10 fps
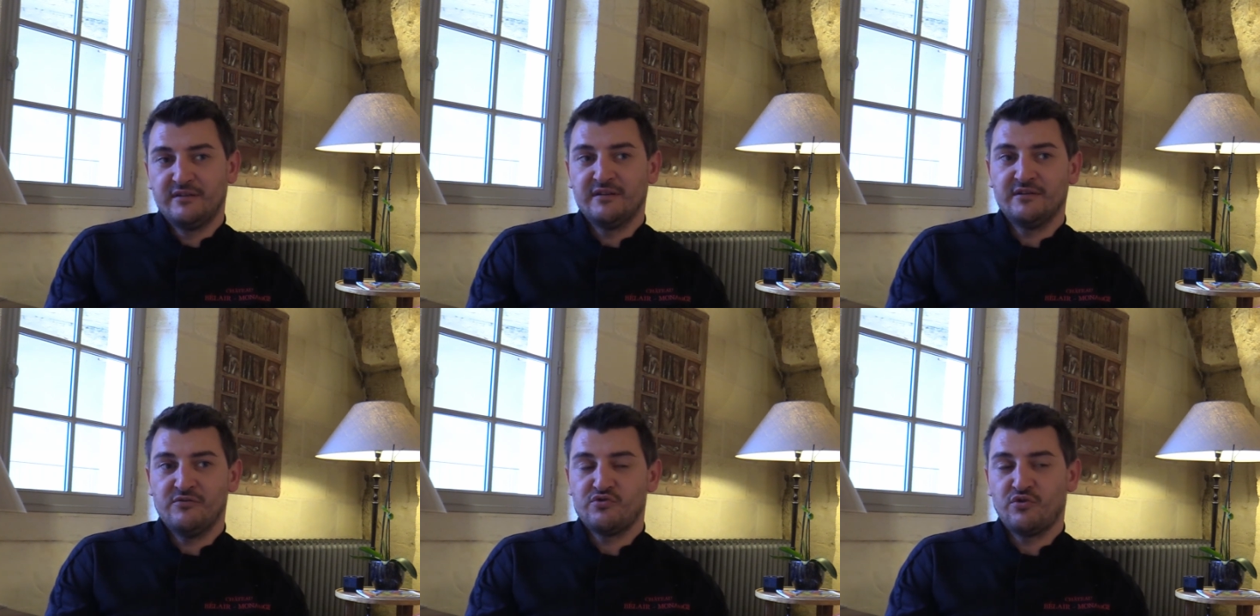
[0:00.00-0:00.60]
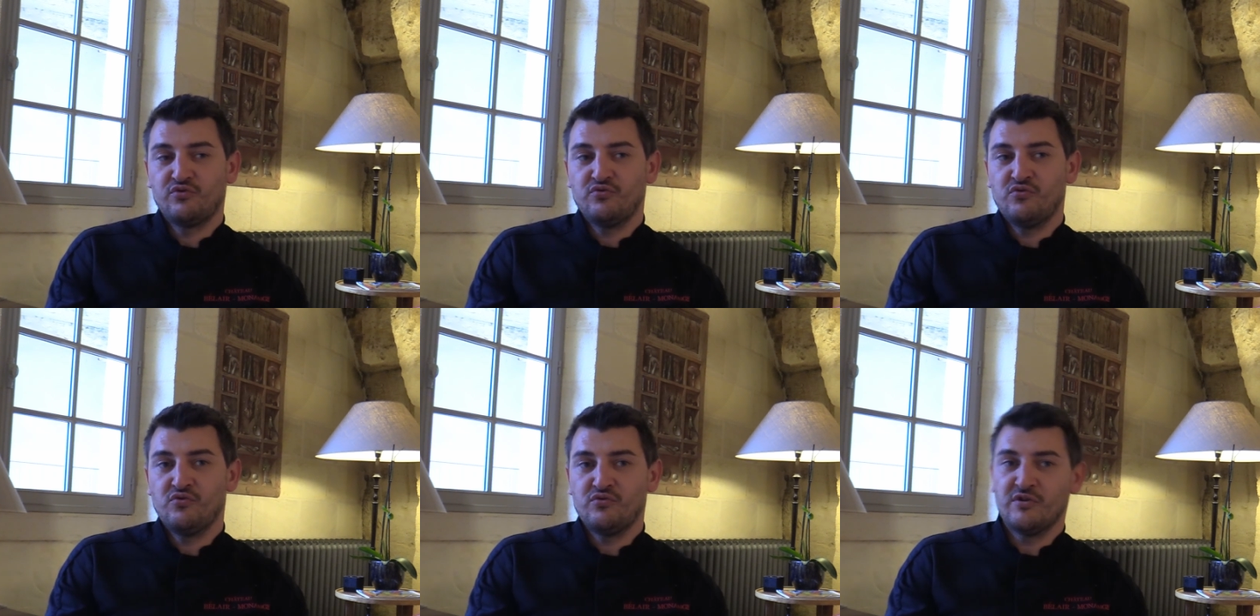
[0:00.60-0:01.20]
euh,
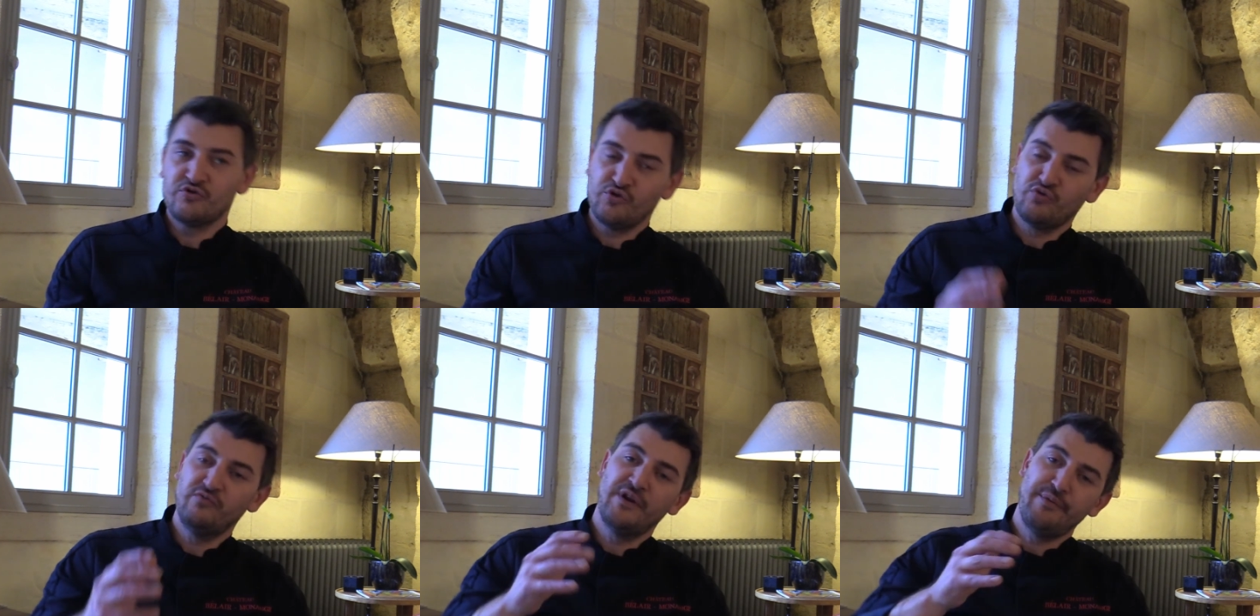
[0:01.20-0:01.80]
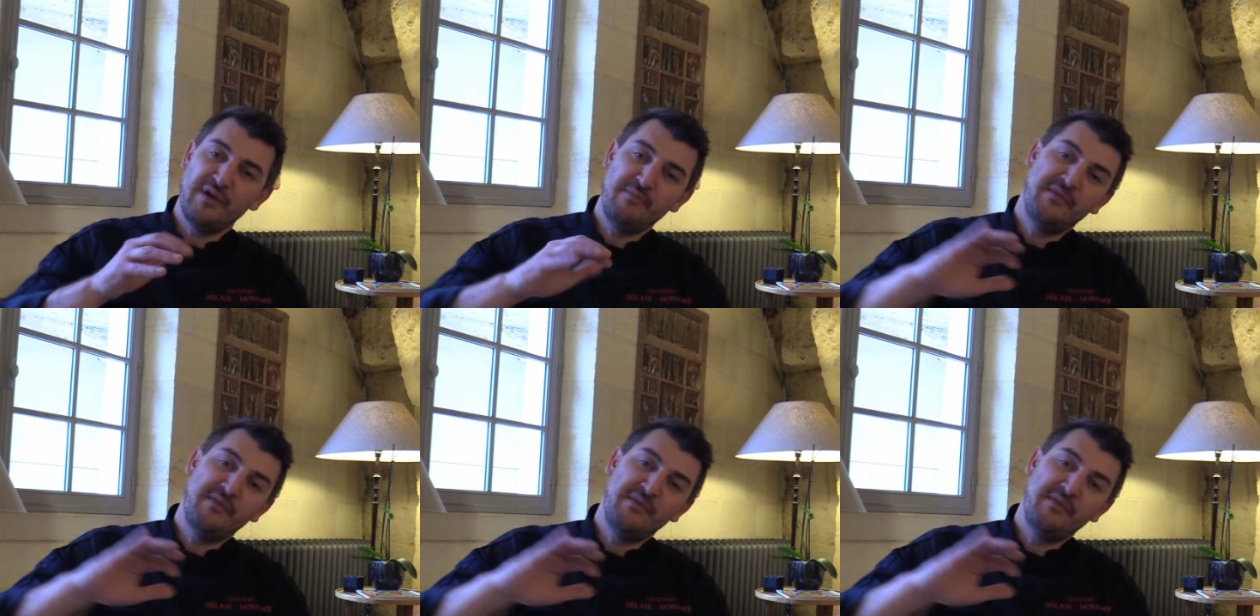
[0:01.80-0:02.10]
surtout dans, je trouve dans les pays